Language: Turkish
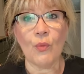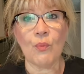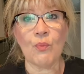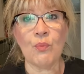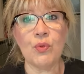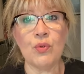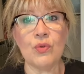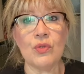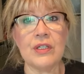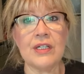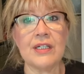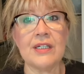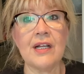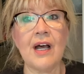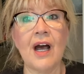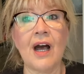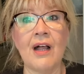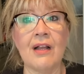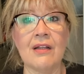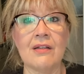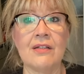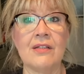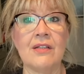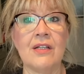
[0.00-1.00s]
Bunları
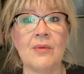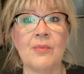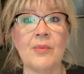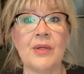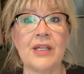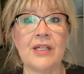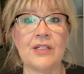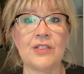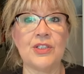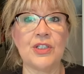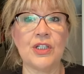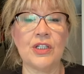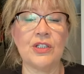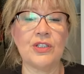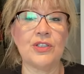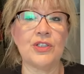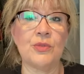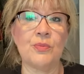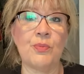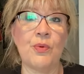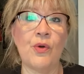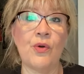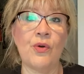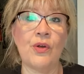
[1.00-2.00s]
algılamaya
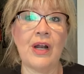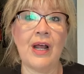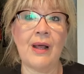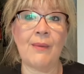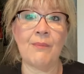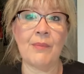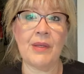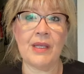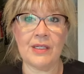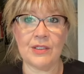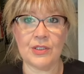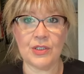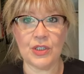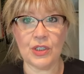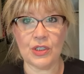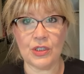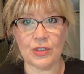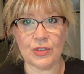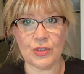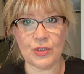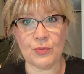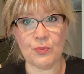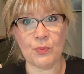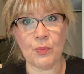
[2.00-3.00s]
çalışıp, öğrenmeye
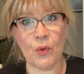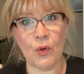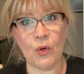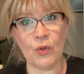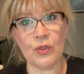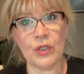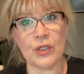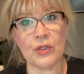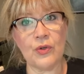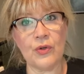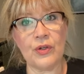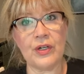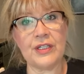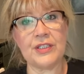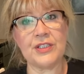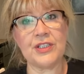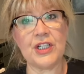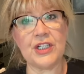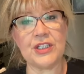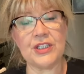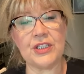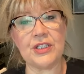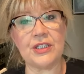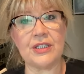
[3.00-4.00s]
çalışıp ona göre
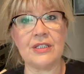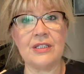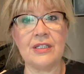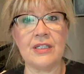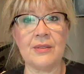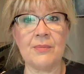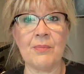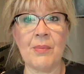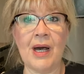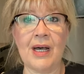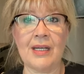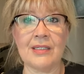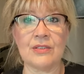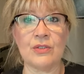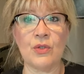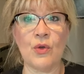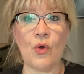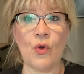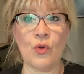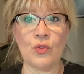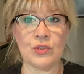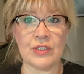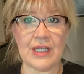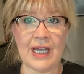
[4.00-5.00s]
çeşitli bazı
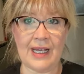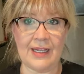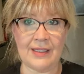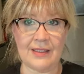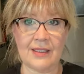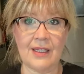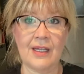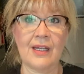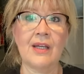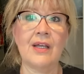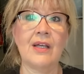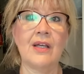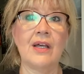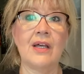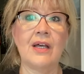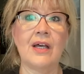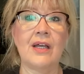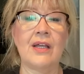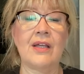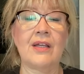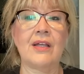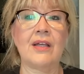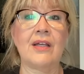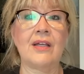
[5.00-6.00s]
özel
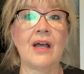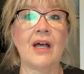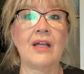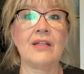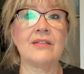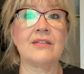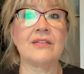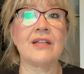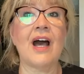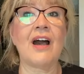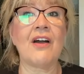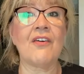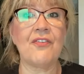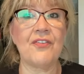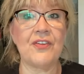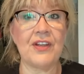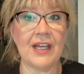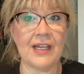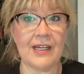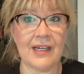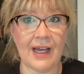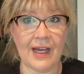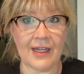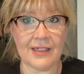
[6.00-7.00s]
e,
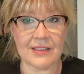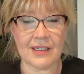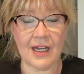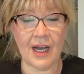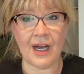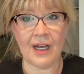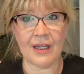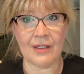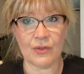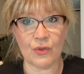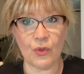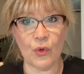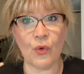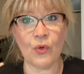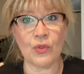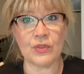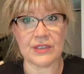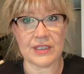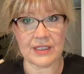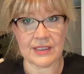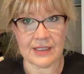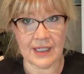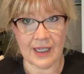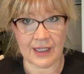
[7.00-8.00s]
takviyeler,
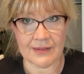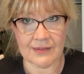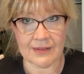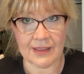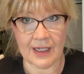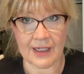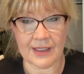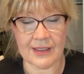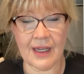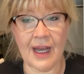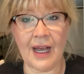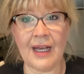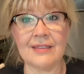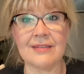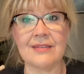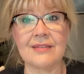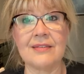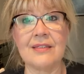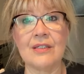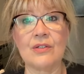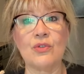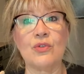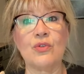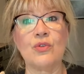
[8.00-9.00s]
antioksidanlar,
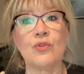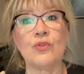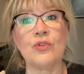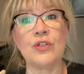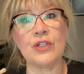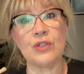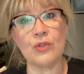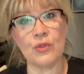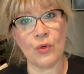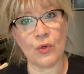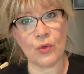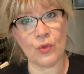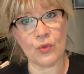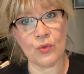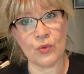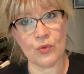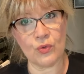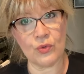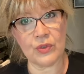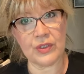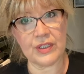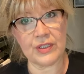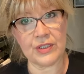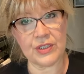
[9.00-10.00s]
aslında kronik
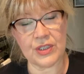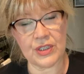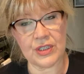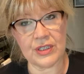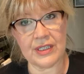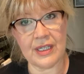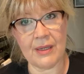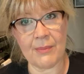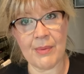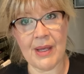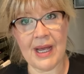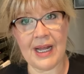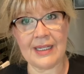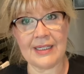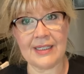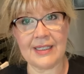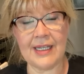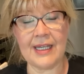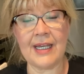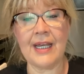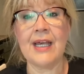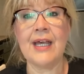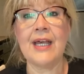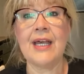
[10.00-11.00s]
yorgunluk içinde
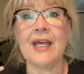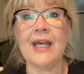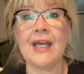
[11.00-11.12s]
belki